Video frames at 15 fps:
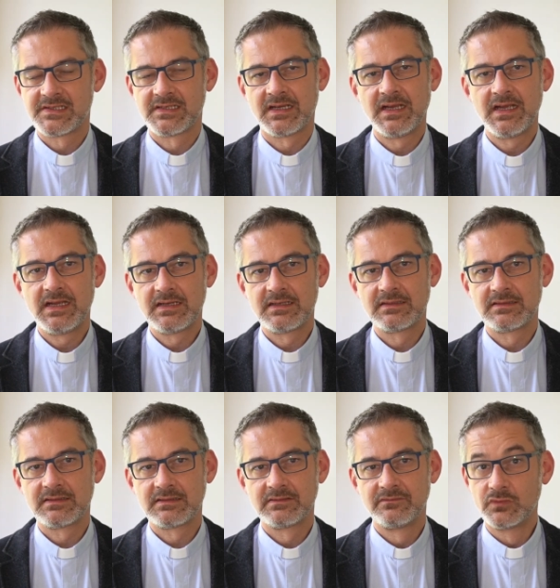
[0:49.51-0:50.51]
trägt,
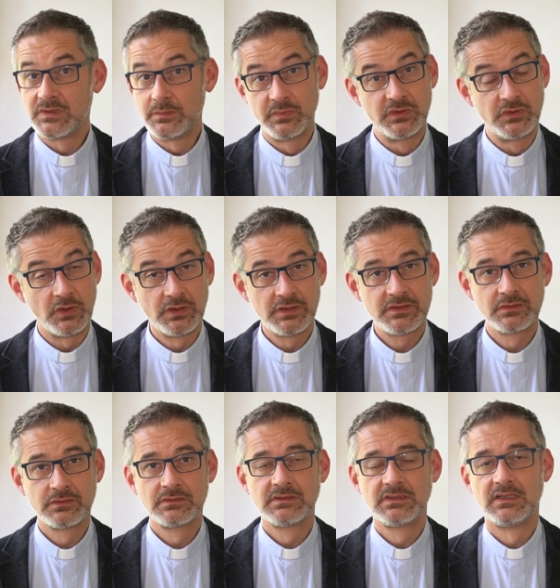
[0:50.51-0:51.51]
wo die
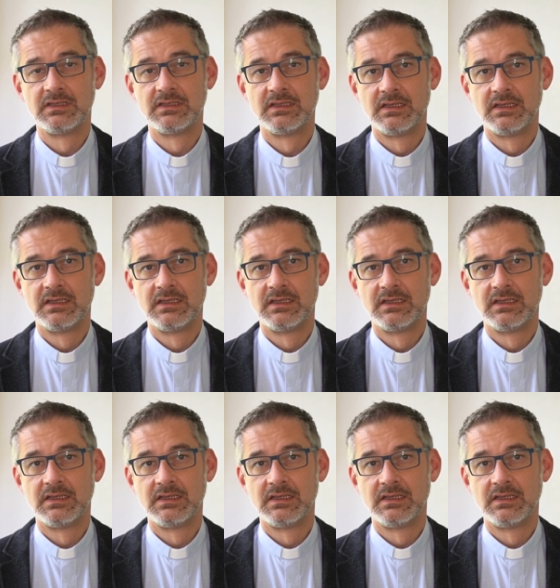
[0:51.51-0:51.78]
Bedeutung